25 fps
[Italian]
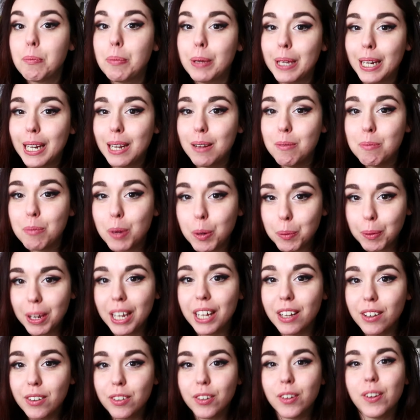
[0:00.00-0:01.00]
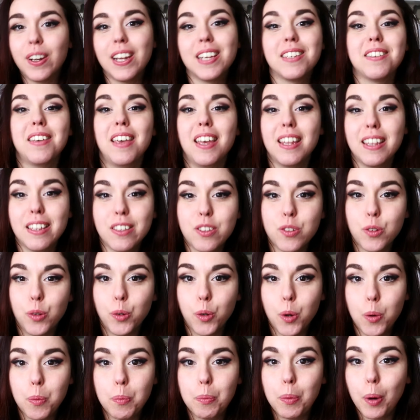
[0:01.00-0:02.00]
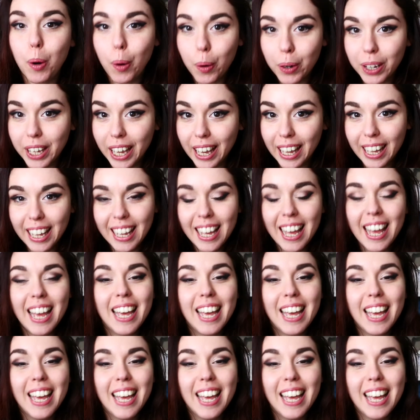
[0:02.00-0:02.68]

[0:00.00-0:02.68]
per il momento le schede sono poche